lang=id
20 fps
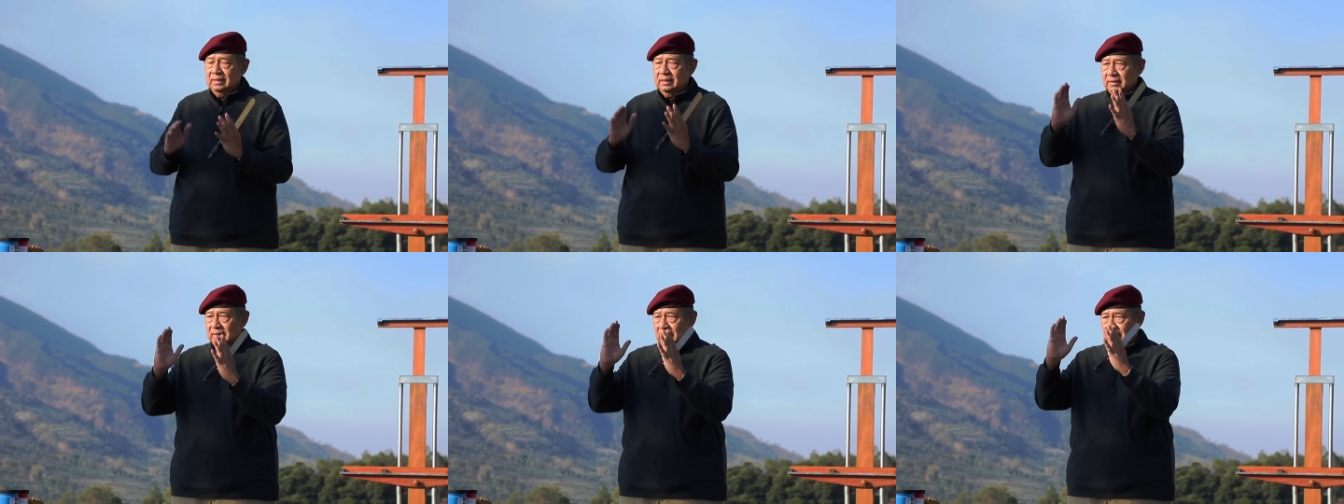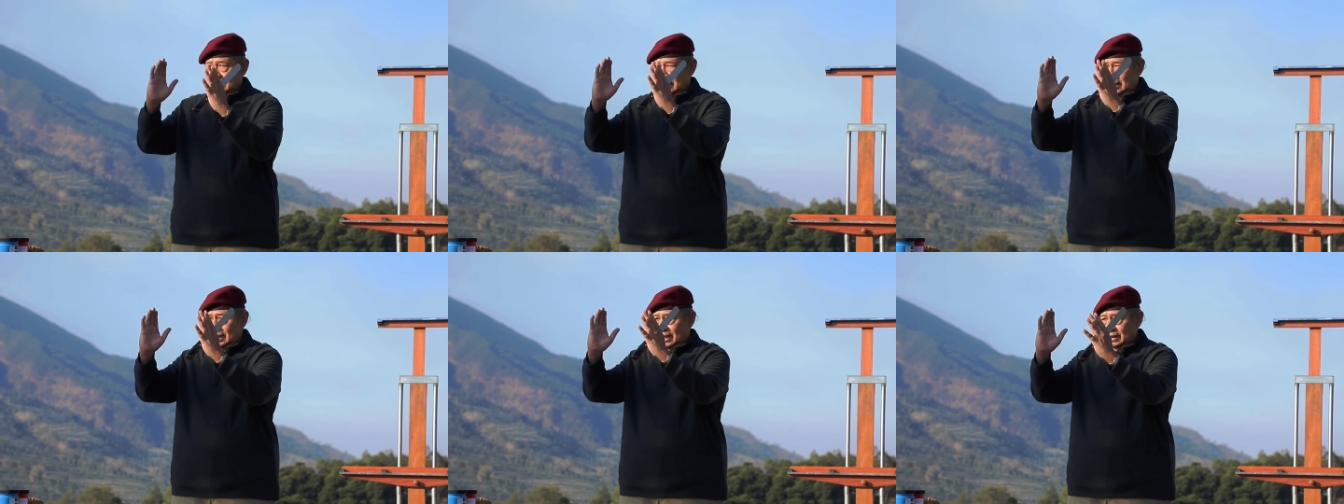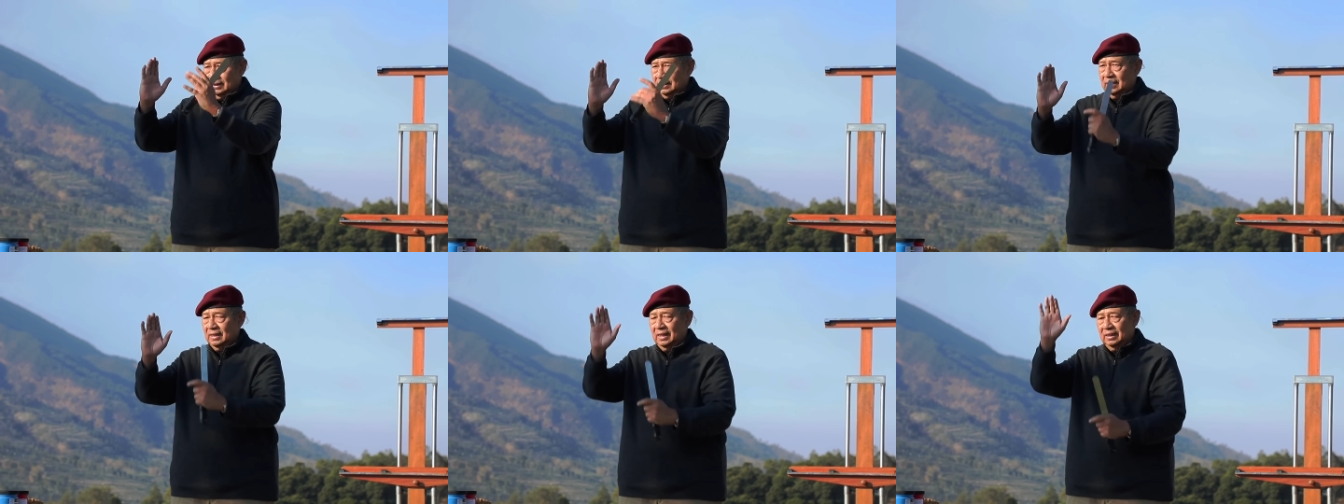saya
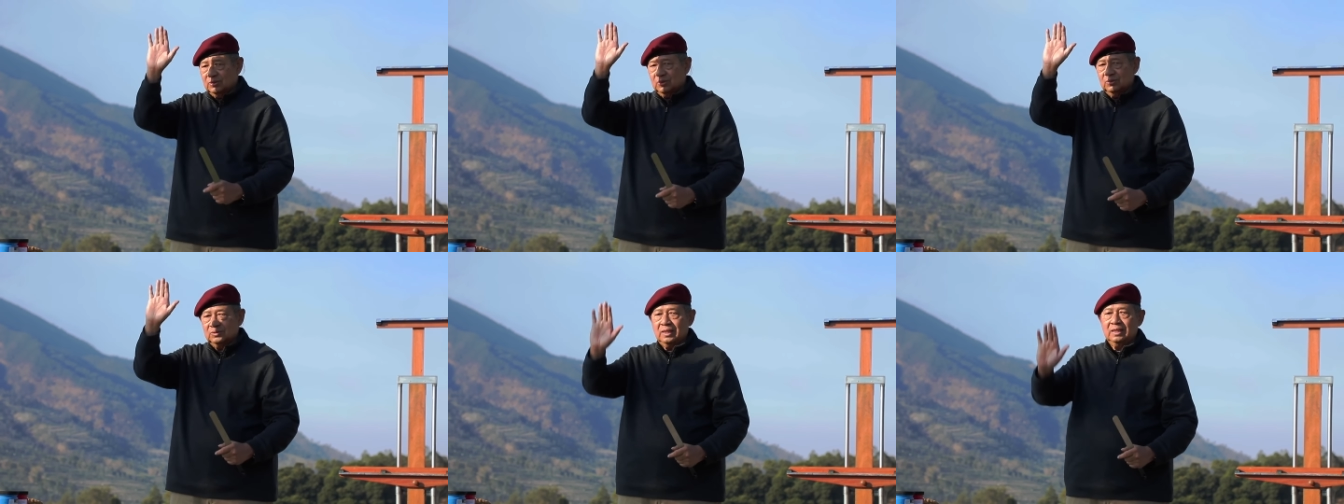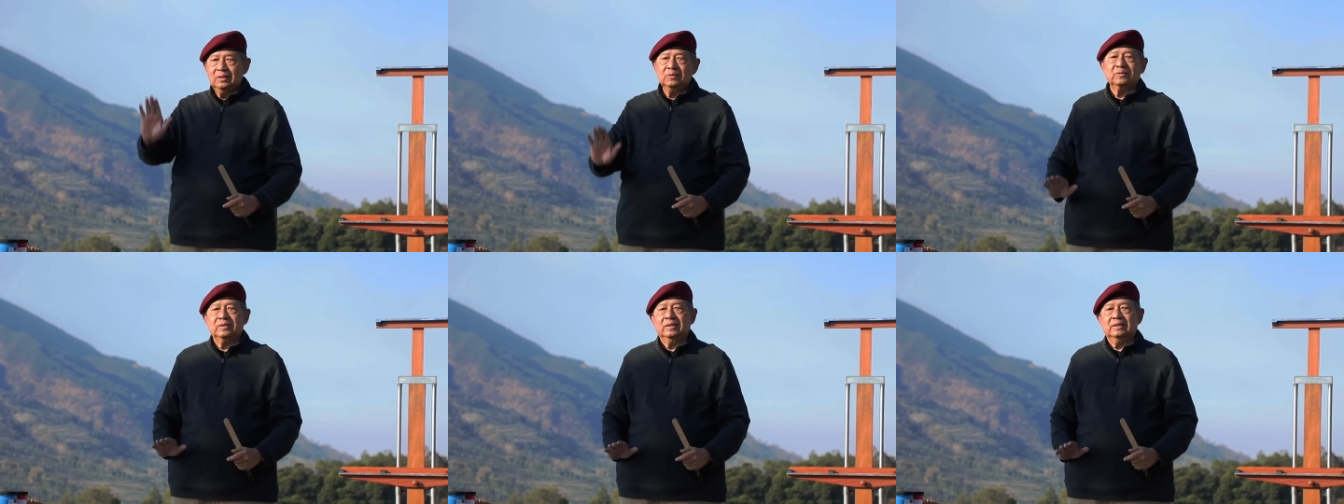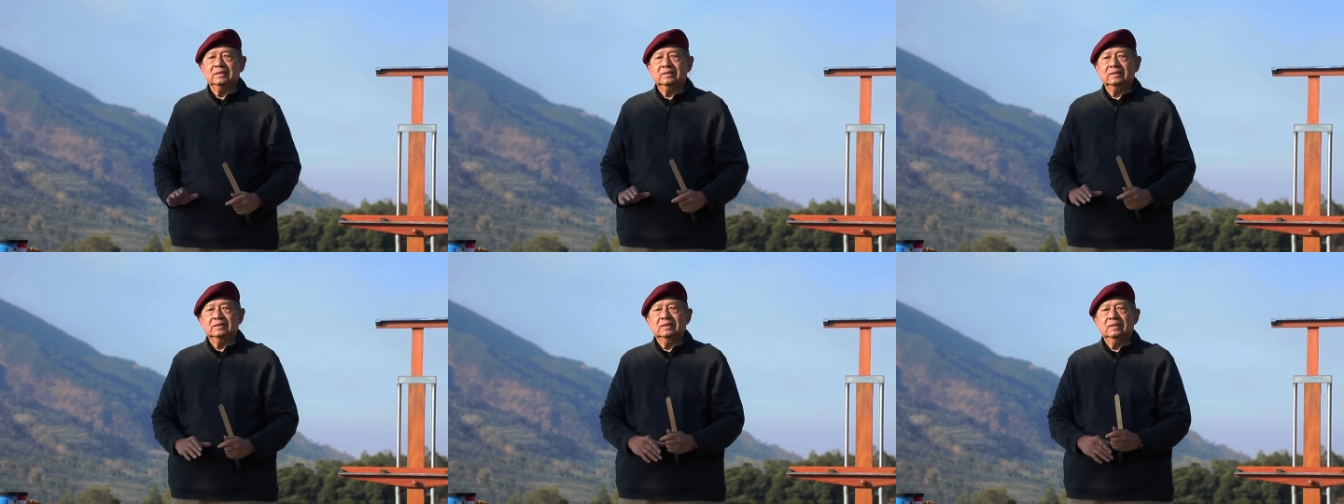lihat langsung saya
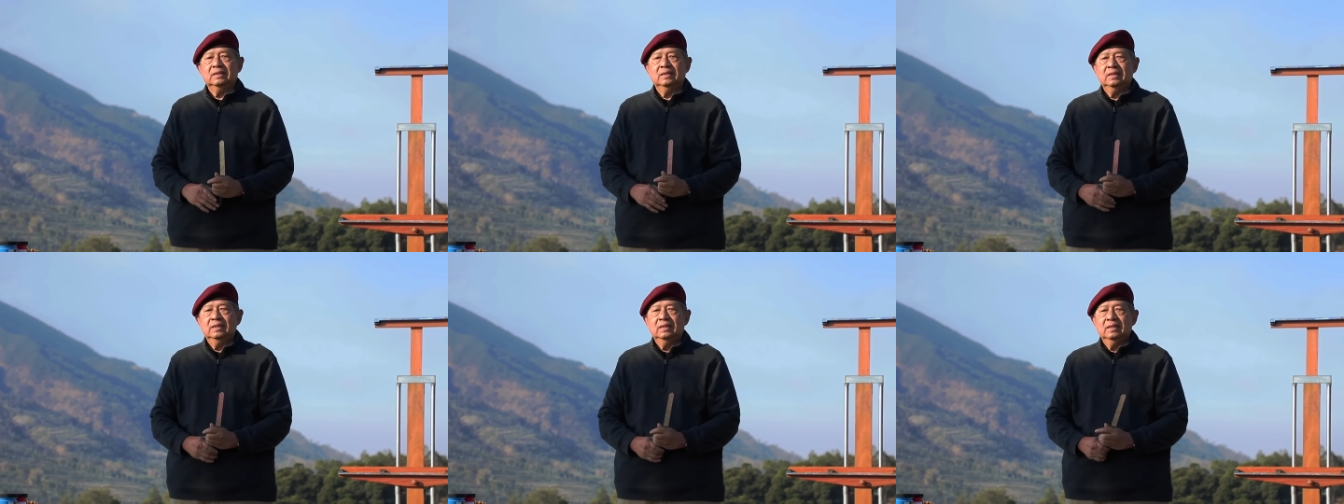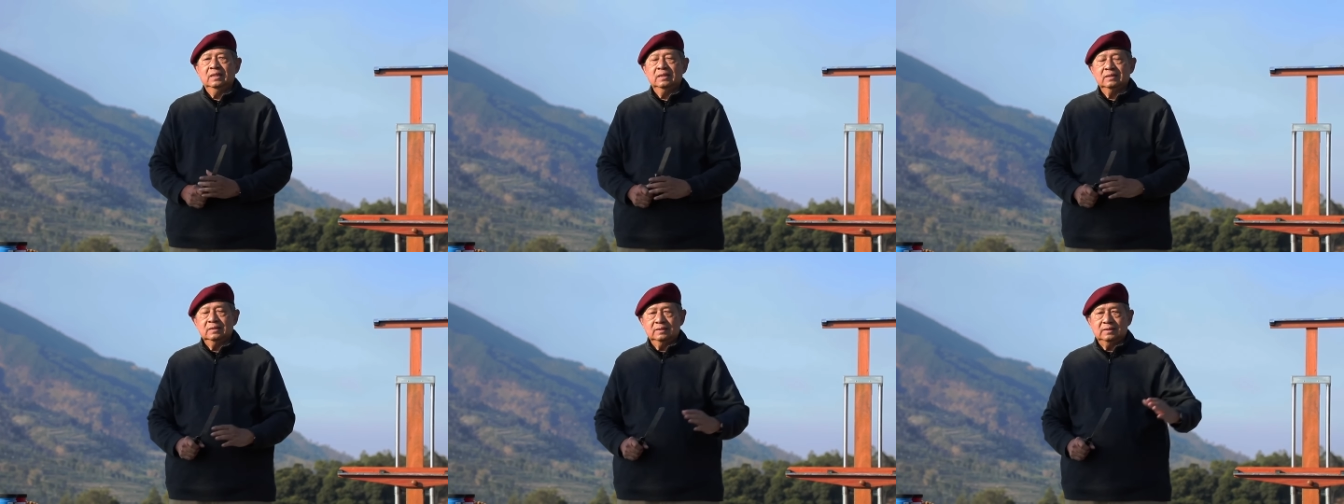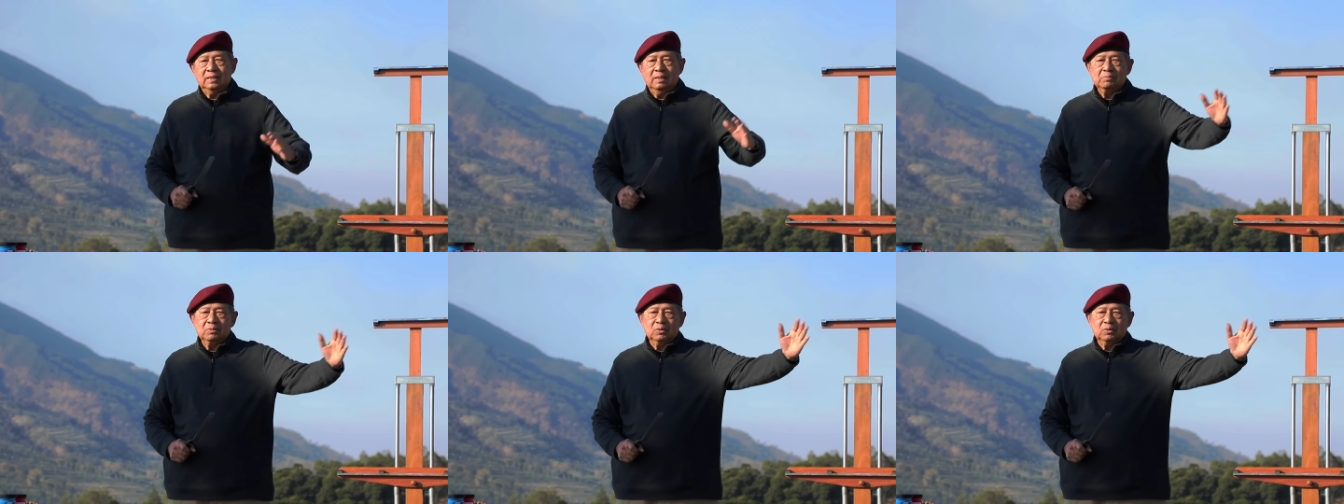lukis. Tidak